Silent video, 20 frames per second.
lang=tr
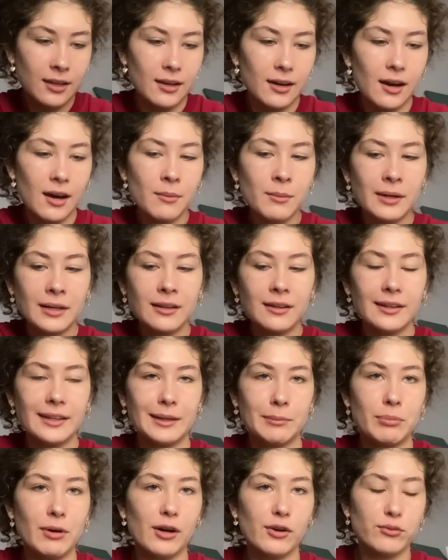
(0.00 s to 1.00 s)
Ama e,
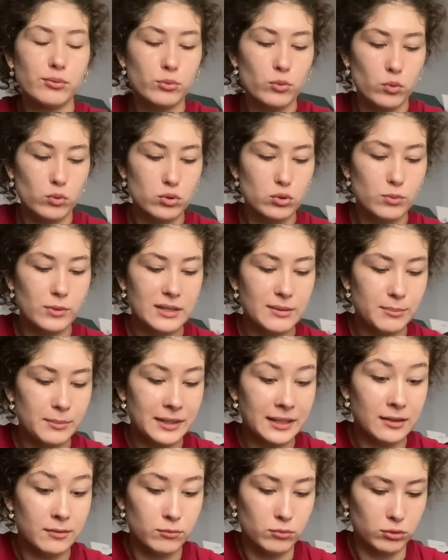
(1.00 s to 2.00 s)
parfüm kokusu benim
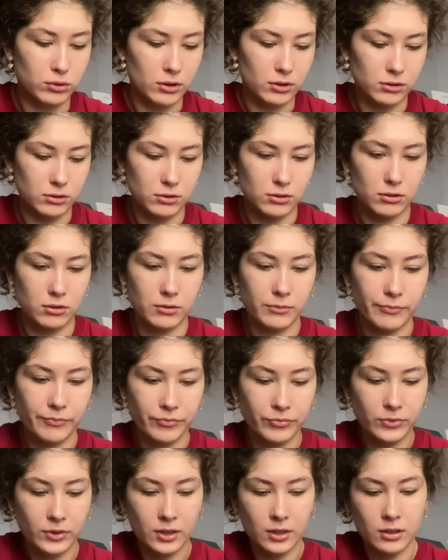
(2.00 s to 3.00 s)
midem bulandırıyor.
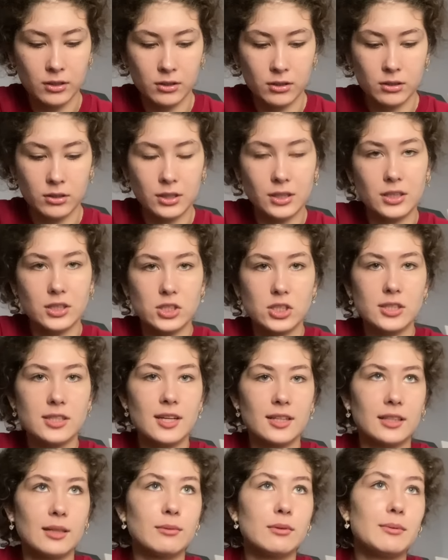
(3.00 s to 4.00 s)
Ciddi
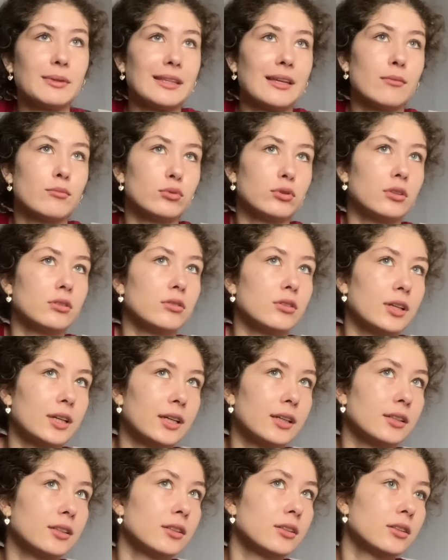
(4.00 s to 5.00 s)
anlamda midem bulanıyor yani.
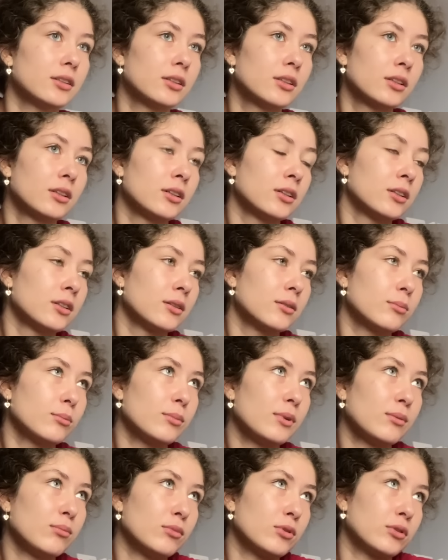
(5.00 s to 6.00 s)

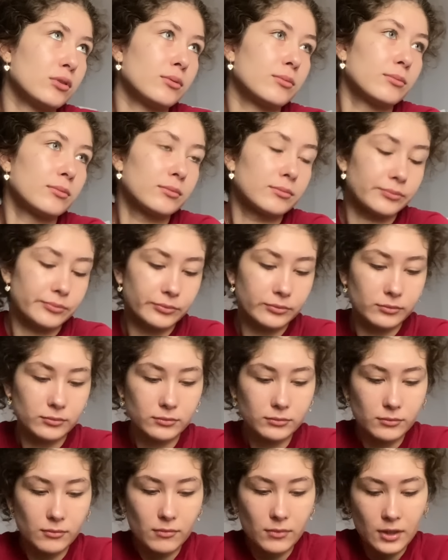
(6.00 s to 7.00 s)
Bilmiyorum.
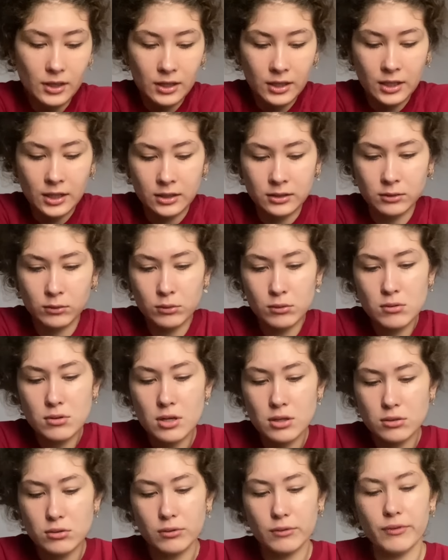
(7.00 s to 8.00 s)
Yani o
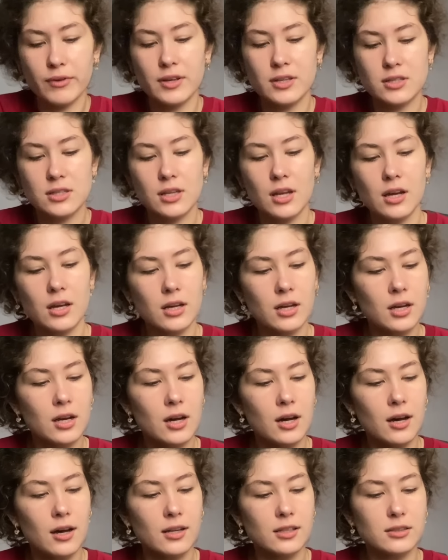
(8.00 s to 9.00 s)
yüzden çok fazla
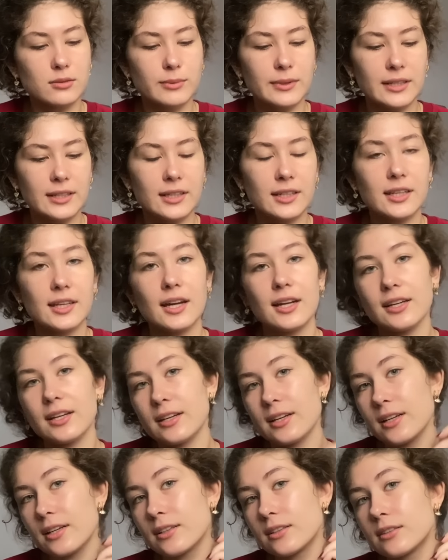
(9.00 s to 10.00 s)
ağzıma yakın
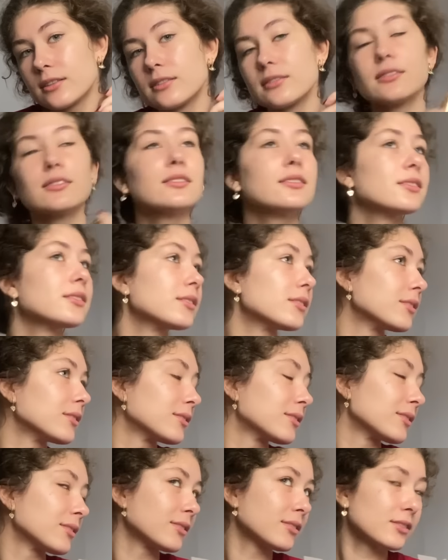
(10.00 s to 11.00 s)
yerlere
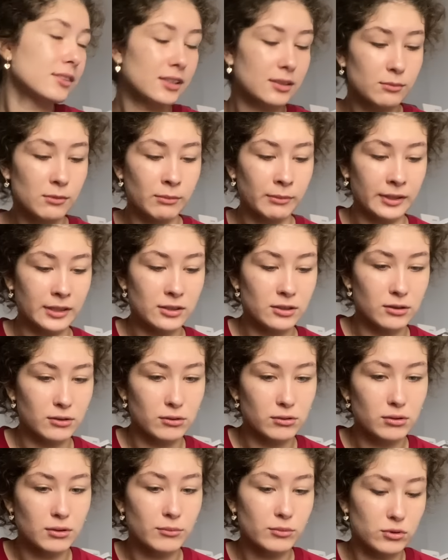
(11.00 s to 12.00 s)
sıkmamaya
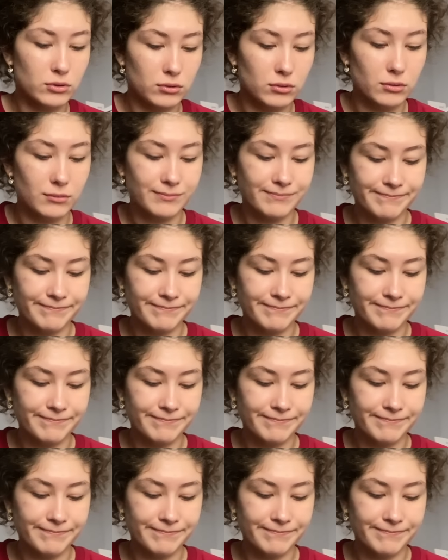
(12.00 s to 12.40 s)
çalışıyorum çünkü